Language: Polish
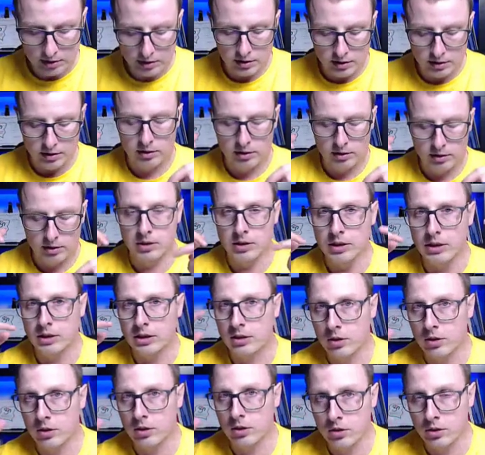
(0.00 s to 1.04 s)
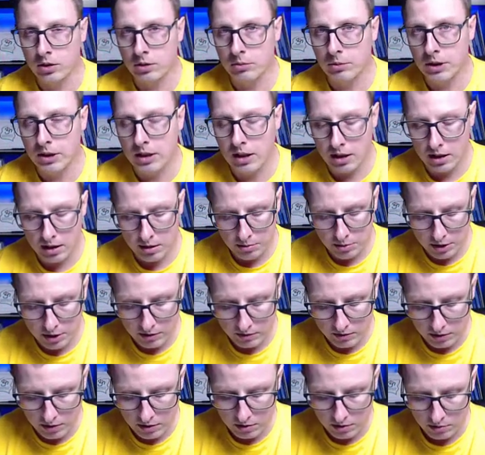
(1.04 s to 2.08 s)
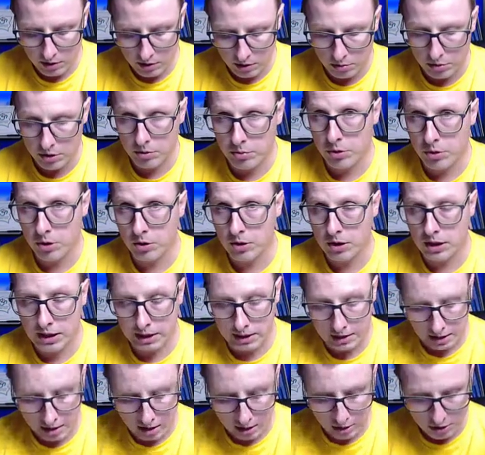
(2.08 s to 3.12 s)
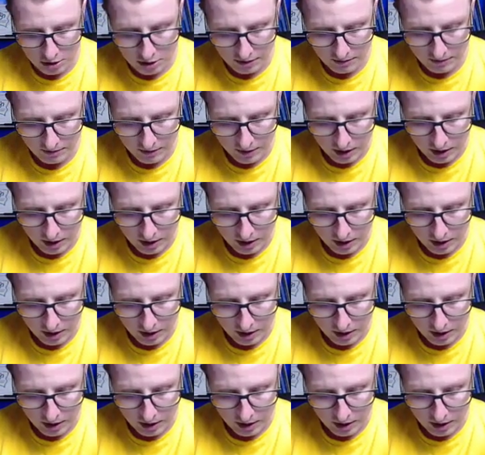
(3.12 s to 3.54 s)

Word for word: e, to jest to, że metale przewodzą dobrze prąd elektryczny.